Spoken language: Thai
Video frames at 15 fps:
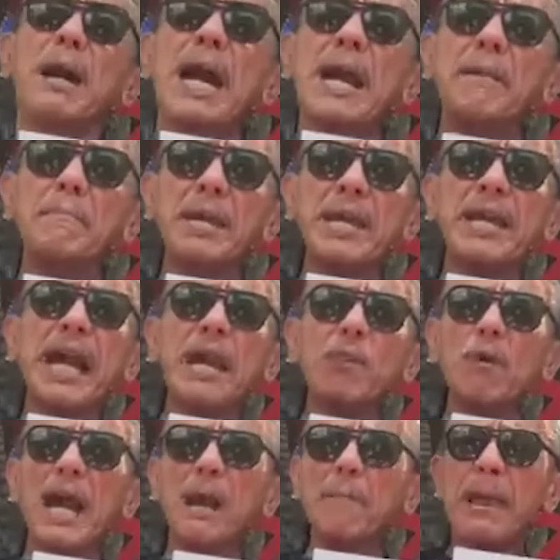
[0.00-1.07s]
มันมีการ
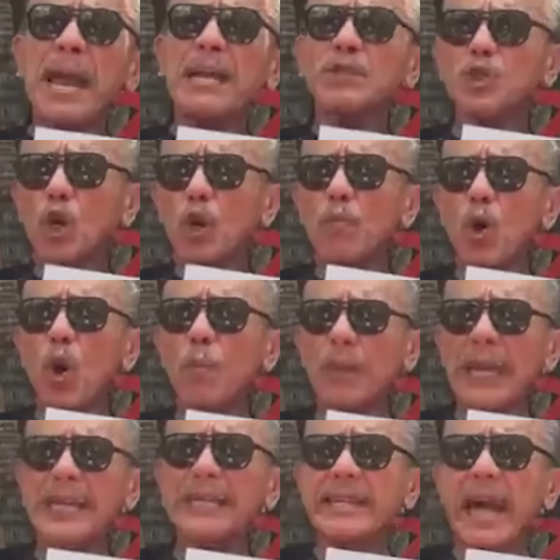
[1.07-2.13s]
วางแผนสมคบ
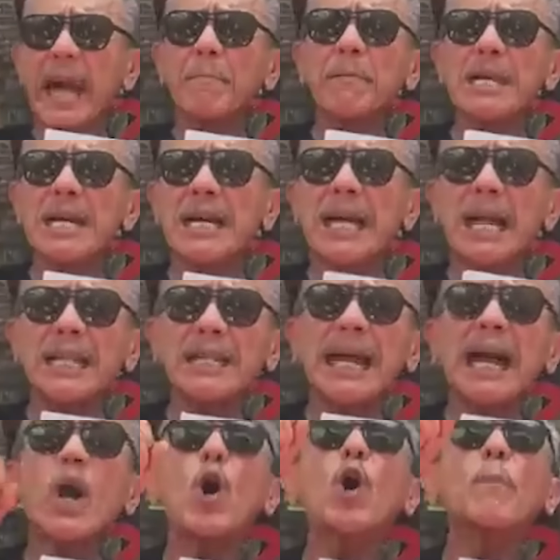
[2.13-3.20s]
คิดนำเรื่องกัญ
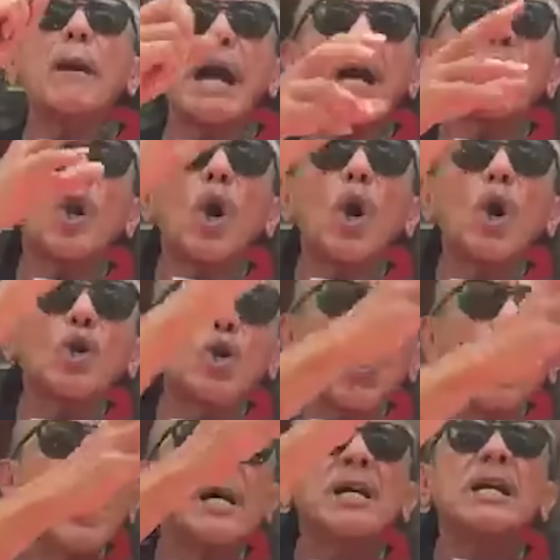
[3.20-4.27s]
ชาออกมาหลอกล
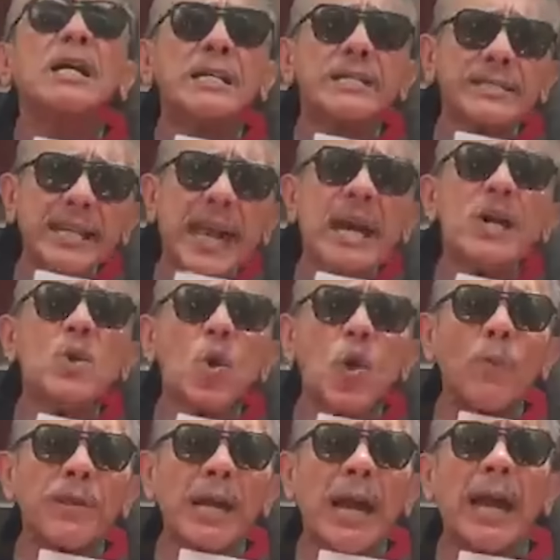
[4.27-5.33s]
วงสังค
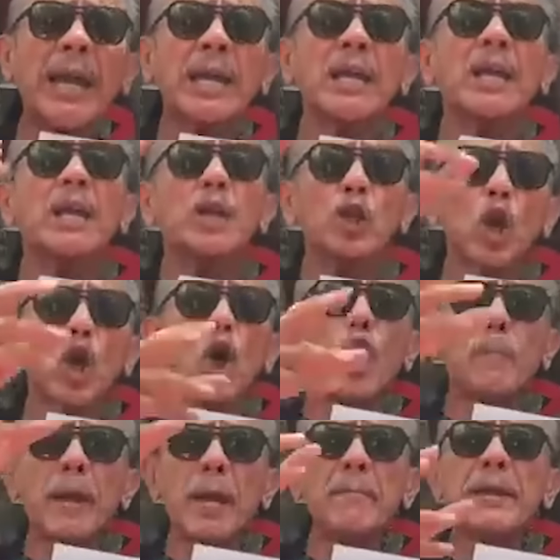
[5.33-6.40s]
มไทย โดย
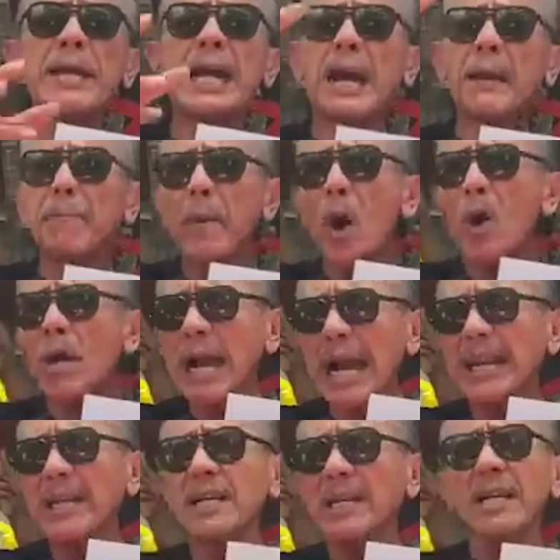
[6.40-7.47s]
ไม่มีการป้อง
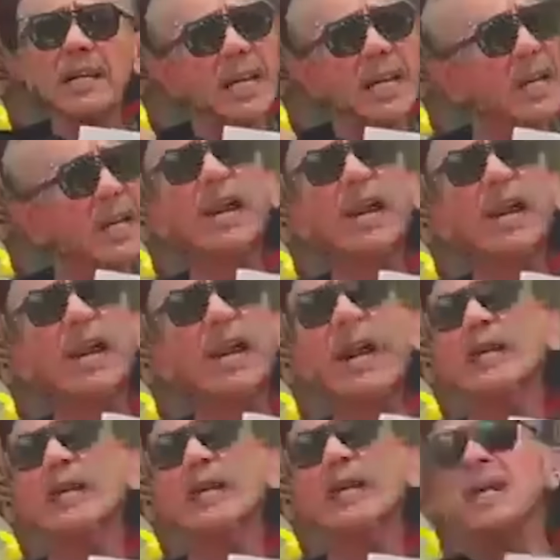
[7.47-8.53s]
กัน นี่ต่างหา
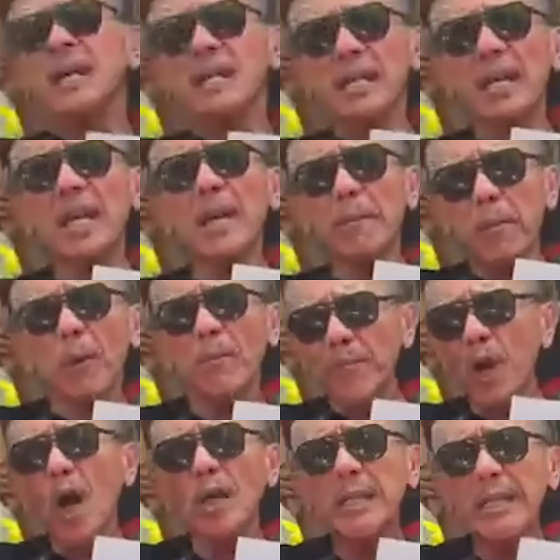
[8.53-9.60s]
กที่ผม
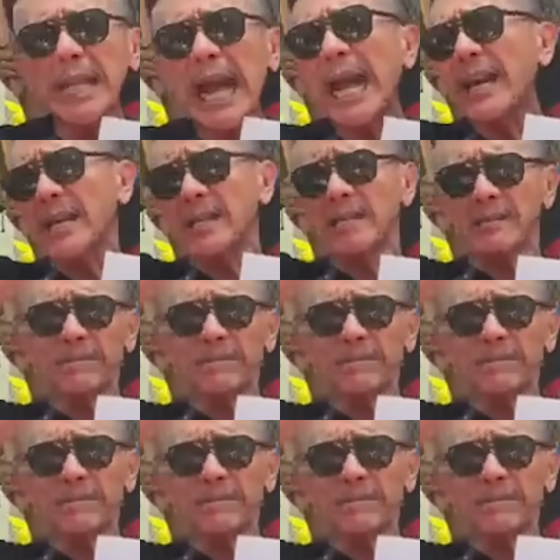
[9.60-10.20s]
ต่อต้าน